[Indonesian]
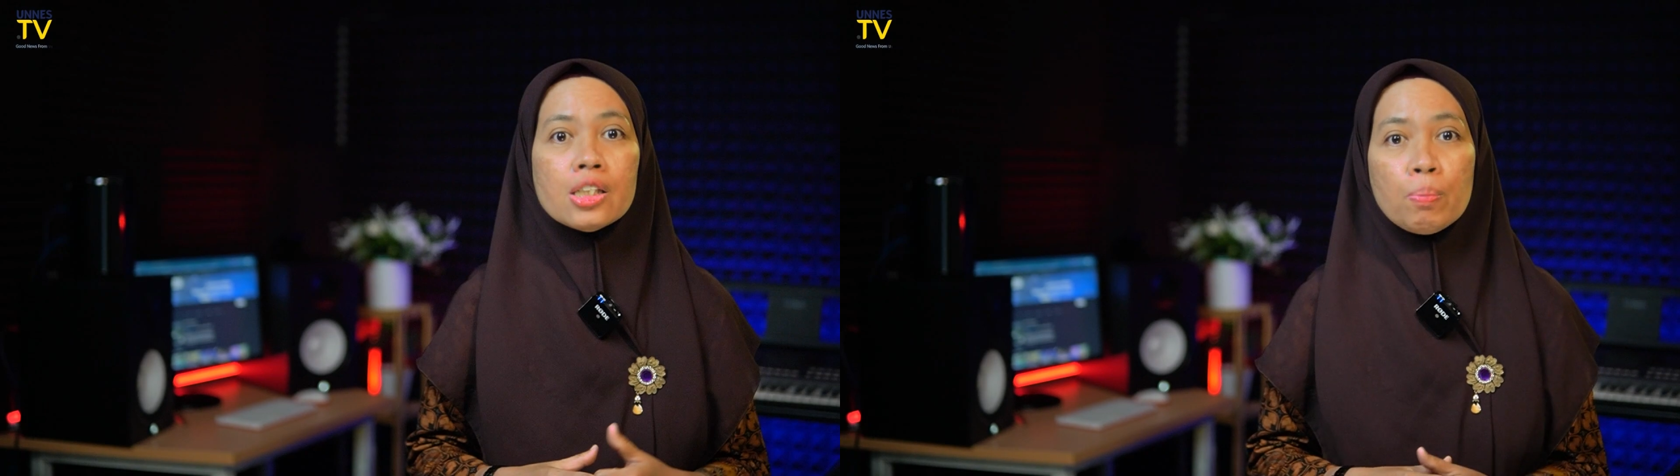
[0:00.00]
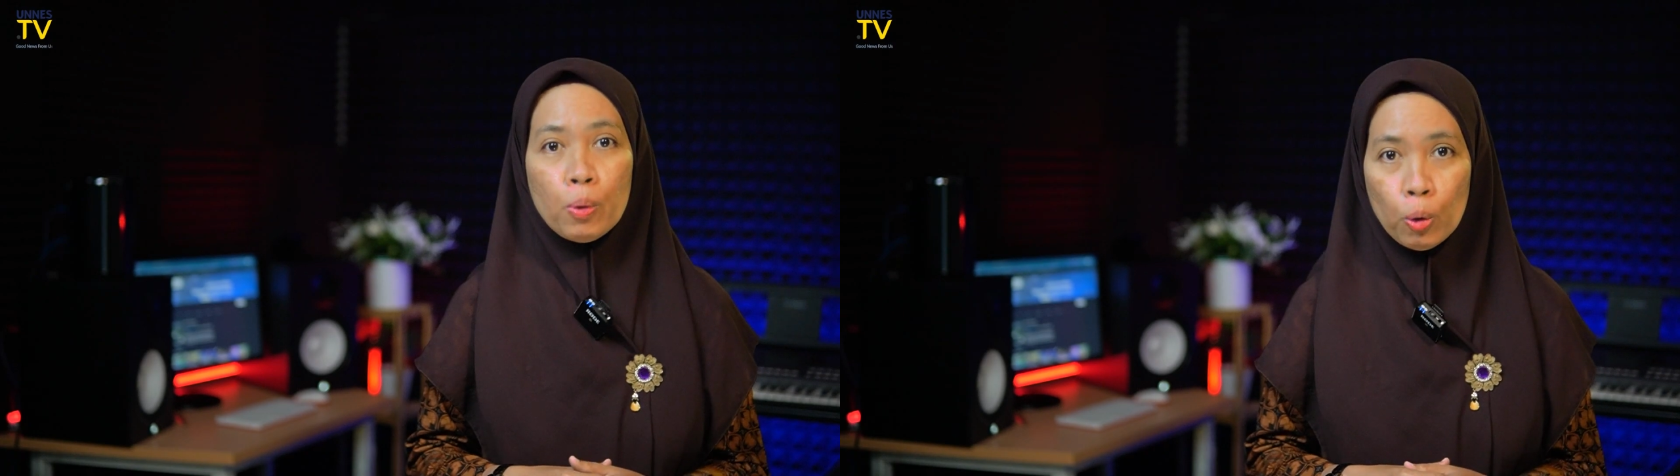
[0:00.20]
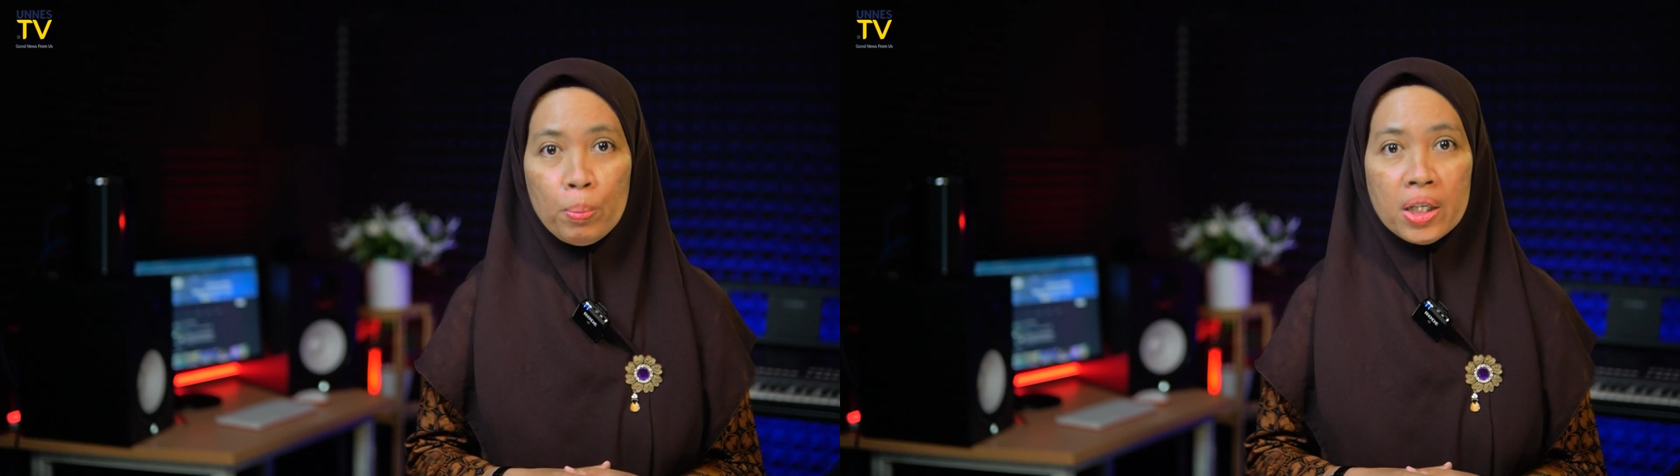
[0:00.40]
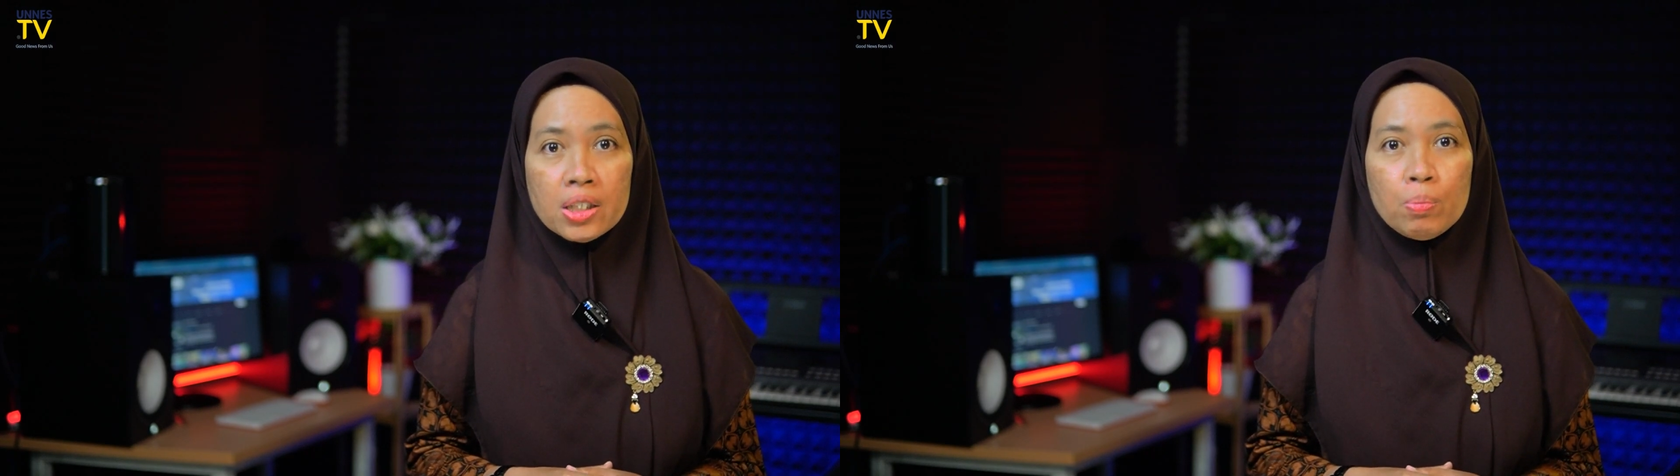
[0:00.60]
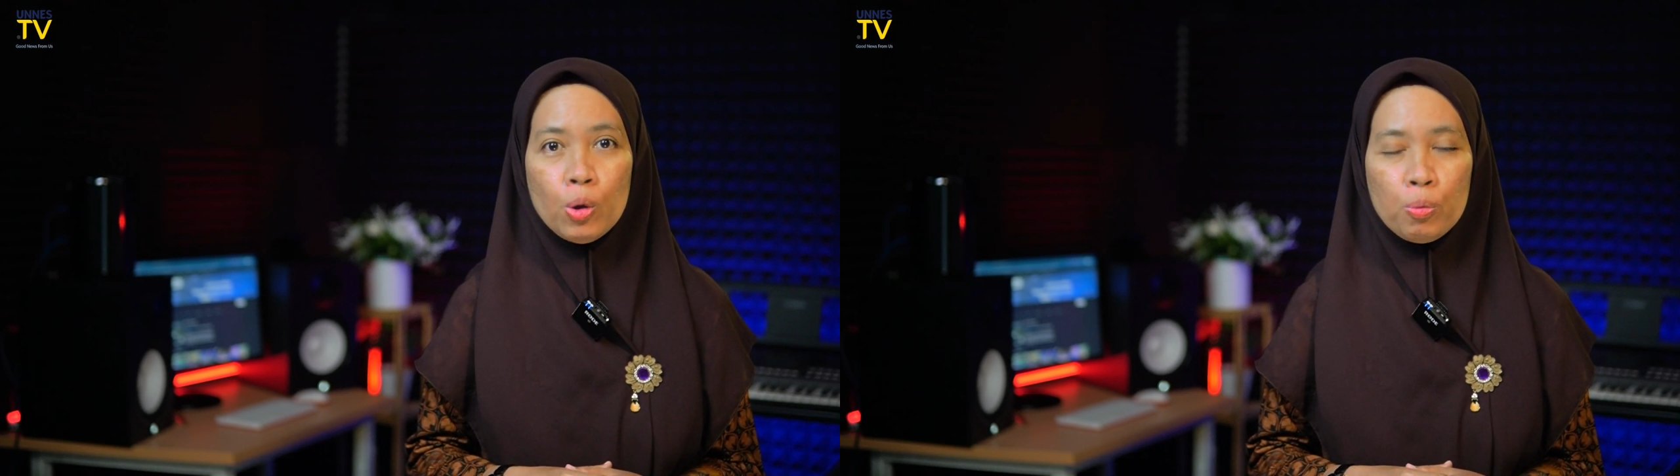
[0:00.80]
10 menit
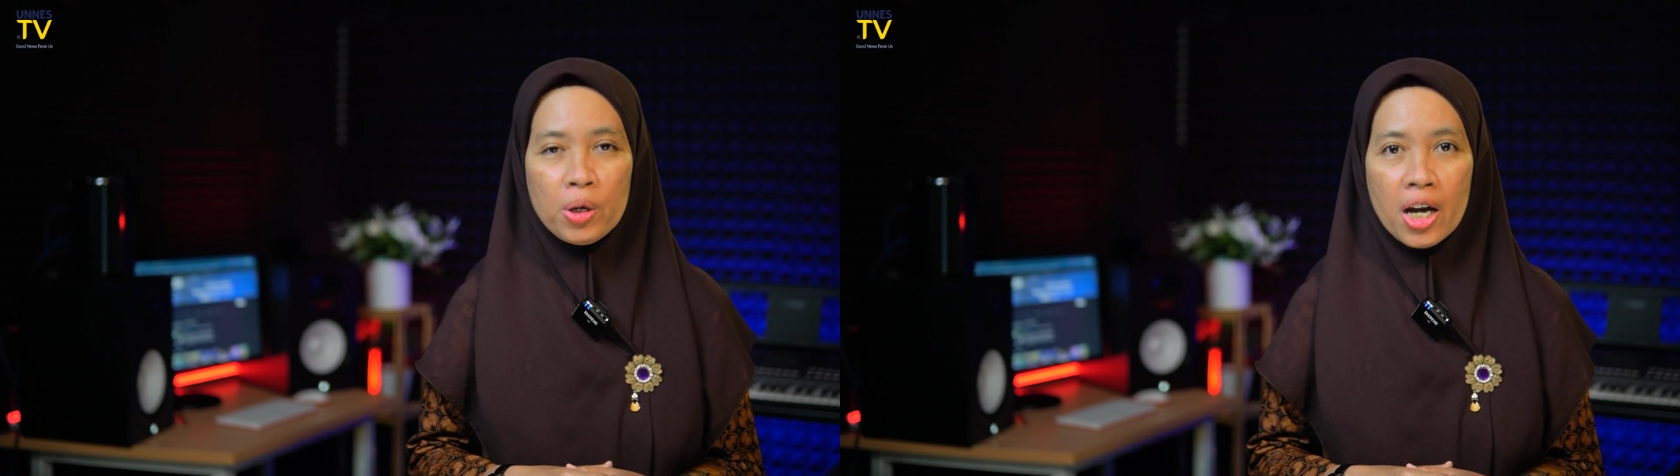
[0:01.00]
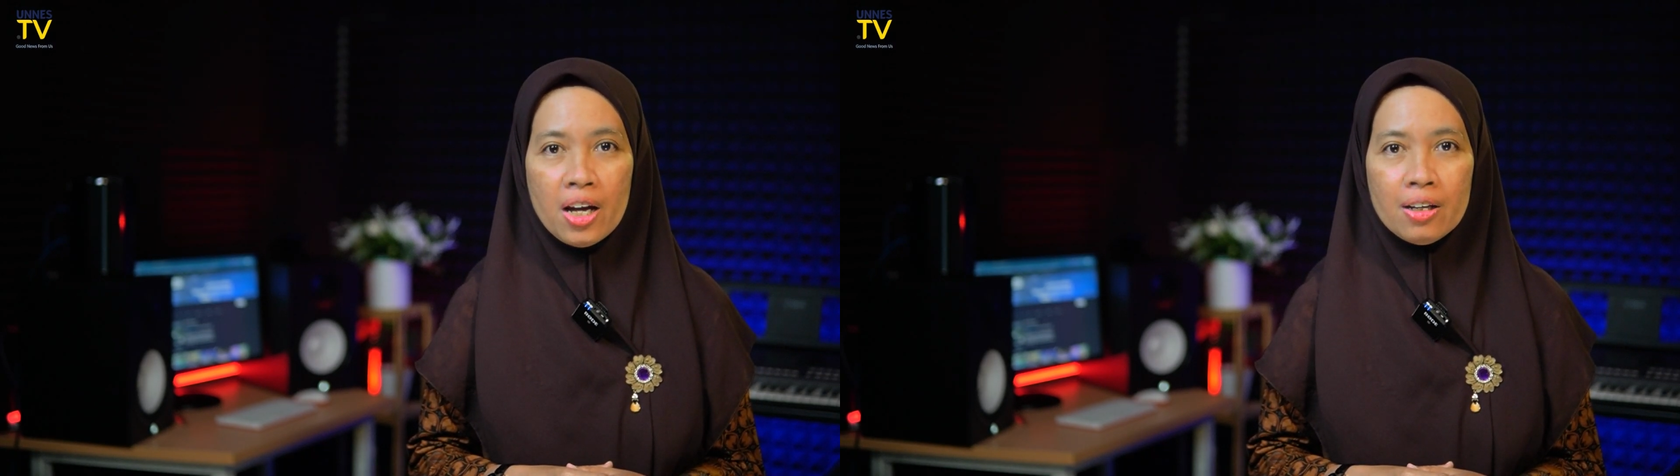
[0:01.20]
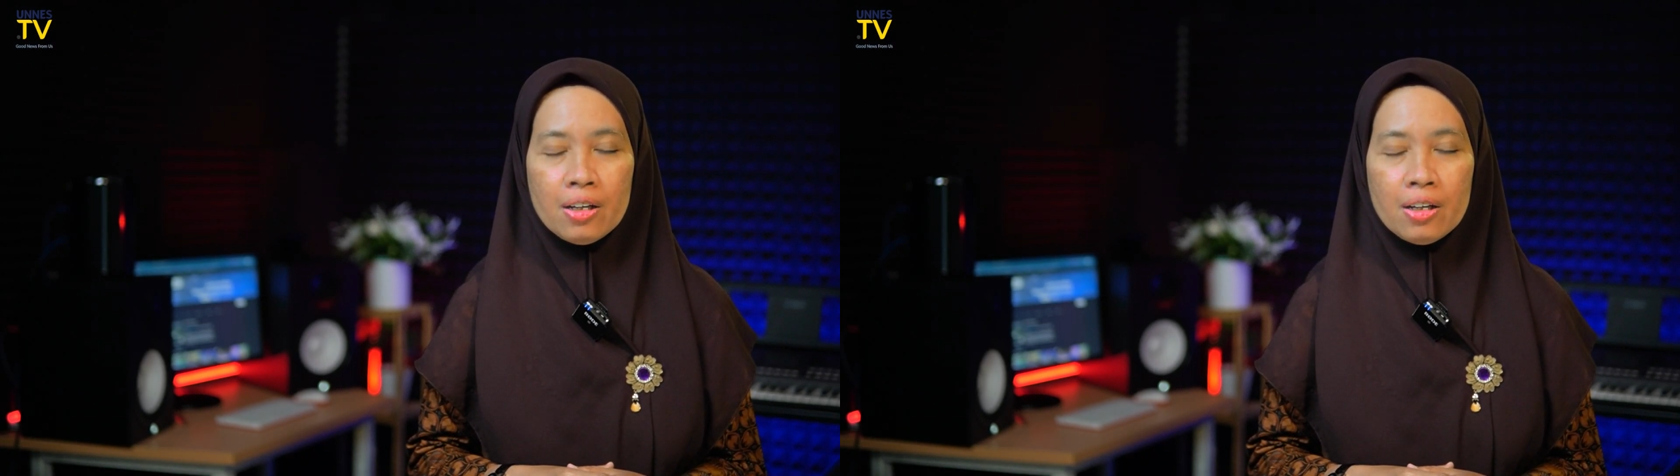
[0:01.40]
sebelumnya.